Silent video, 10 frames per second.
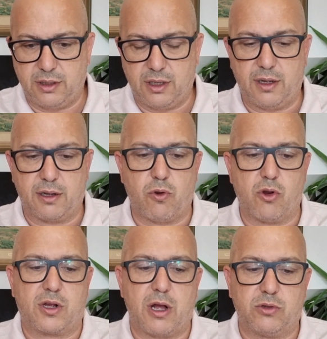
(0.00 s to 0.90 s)
uh,
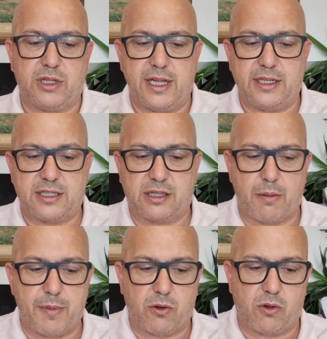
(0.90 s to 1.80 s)
colocar o Denis e
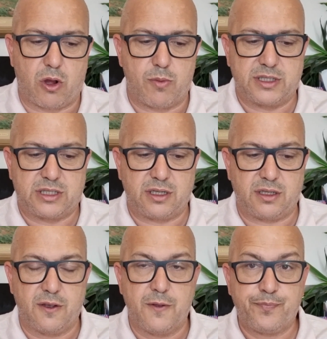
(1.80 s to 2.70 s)
também colocar o
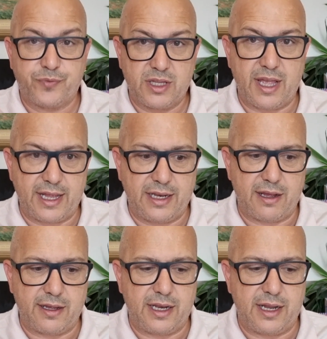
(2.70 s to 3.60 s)
Mancini. E aí ele,
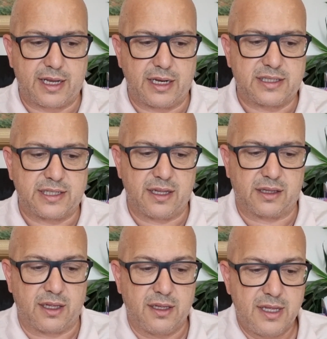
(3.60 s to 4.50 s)
ele
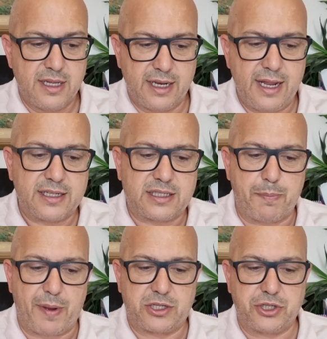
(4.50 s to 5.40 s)
acrescenta: nesse
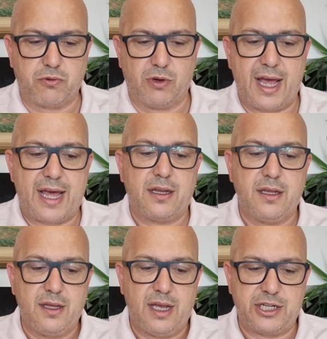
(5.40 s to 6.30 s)

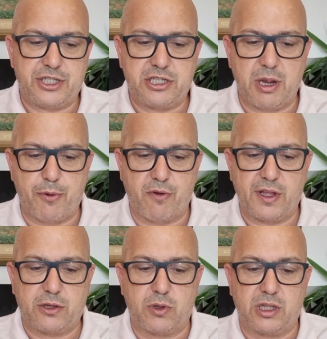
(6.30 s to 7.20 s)
particular, a gente
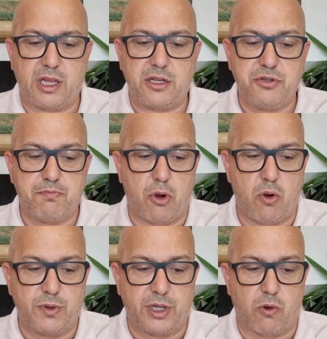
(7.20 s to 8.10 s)
aproveita o que tem de
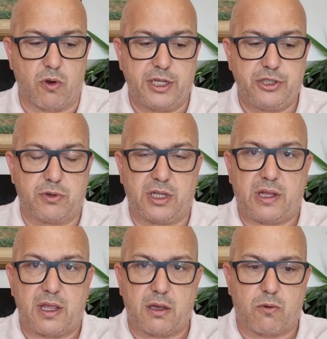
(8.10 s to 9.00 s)
bom e corrige o que
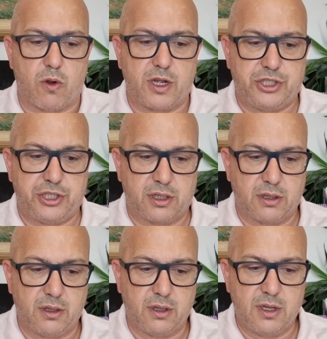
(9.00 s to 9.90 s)
tem que corrigir.
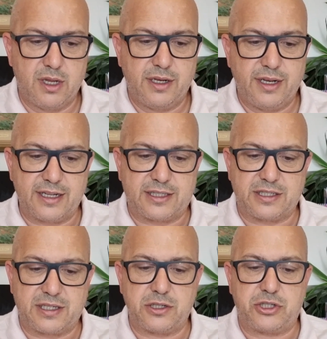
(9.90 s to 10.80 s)

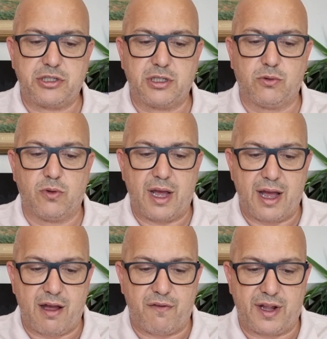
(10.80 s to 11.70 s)
Nesse sentido,
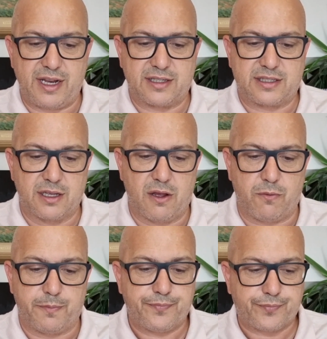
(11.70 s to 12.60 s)
a avaliação